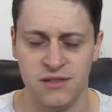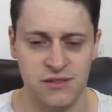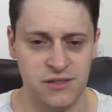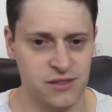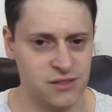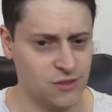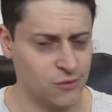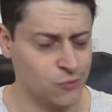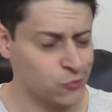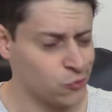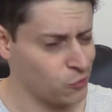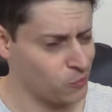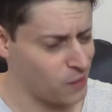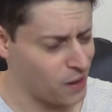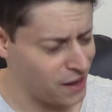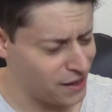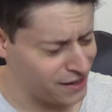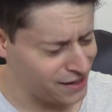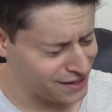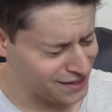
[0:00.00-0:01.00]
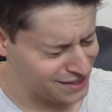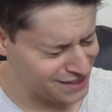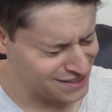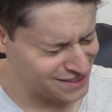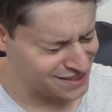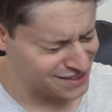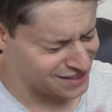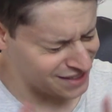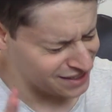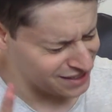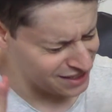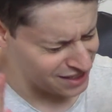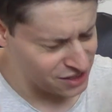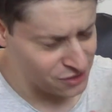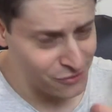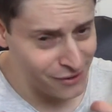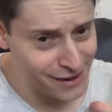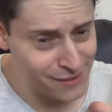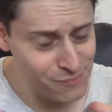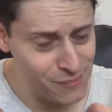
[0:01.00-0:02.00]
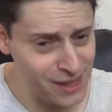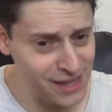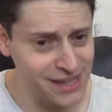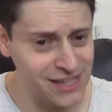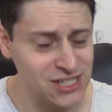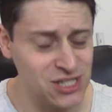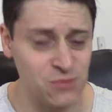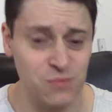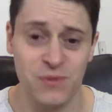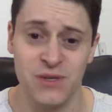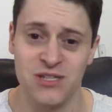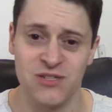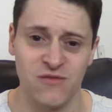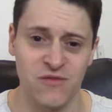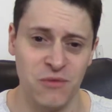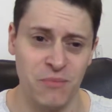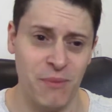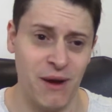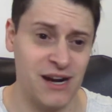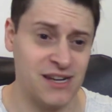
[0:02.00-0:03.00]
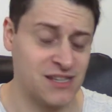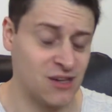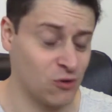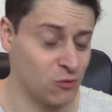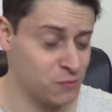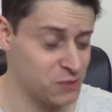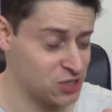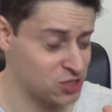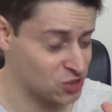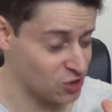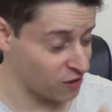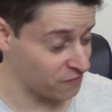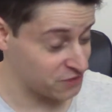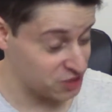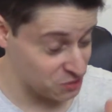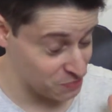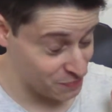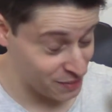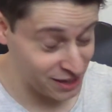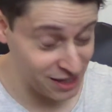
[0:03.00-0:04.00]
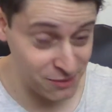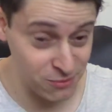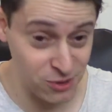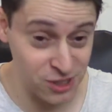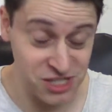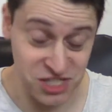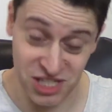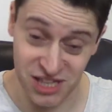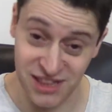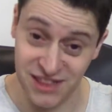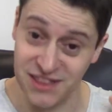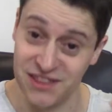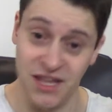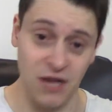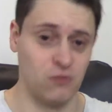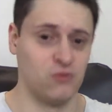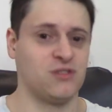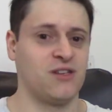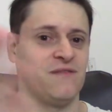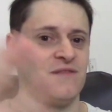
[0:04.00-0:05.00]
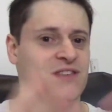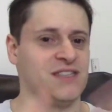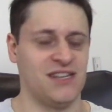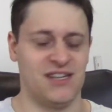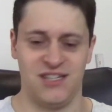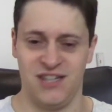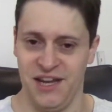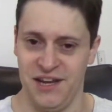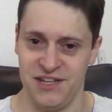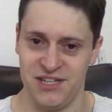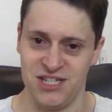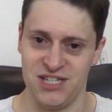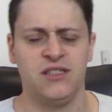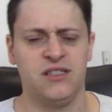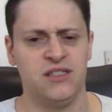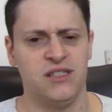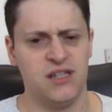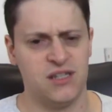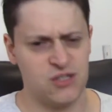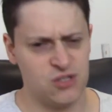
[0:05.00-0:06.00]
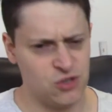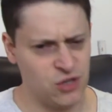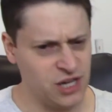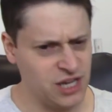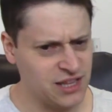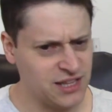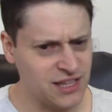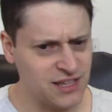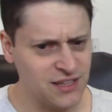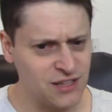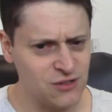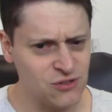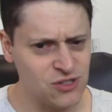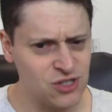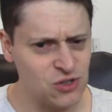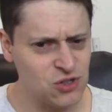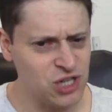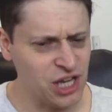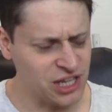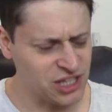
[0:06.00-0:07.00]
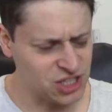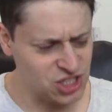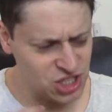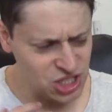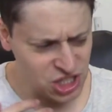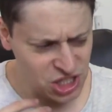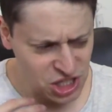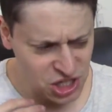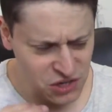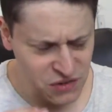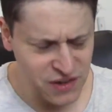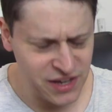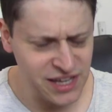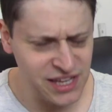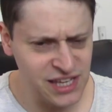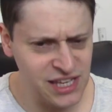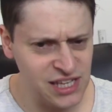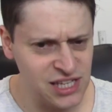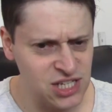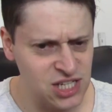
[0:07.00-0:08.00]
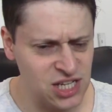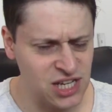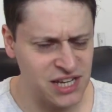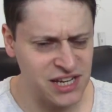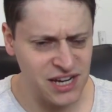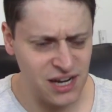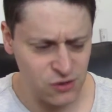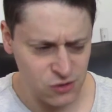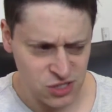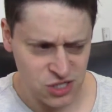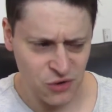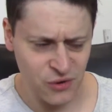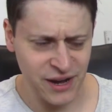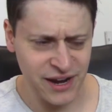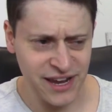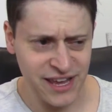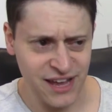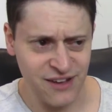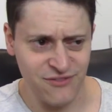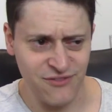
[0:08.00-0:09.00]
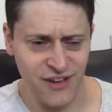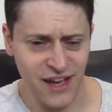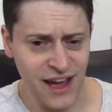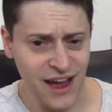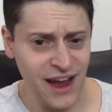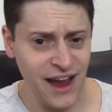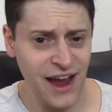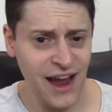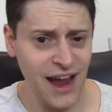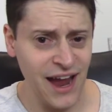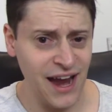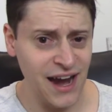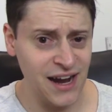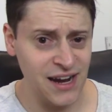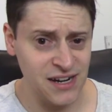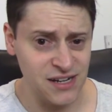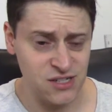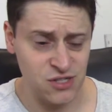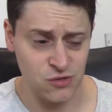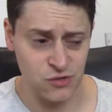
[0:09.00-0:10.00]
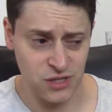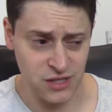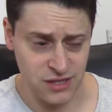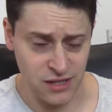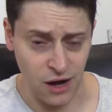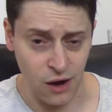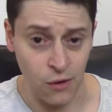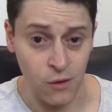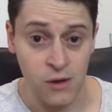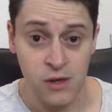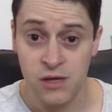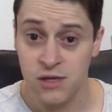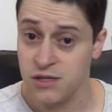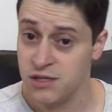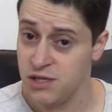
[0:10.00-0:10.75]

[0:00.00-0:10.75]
Então tomara que saia aí um remake de Prince of Persia. Ubisoft, pelo amor de Deus, avisa a gente. E a Sony tá dando o seu jeitinho aí de criar o seu Aranha Verso e tal.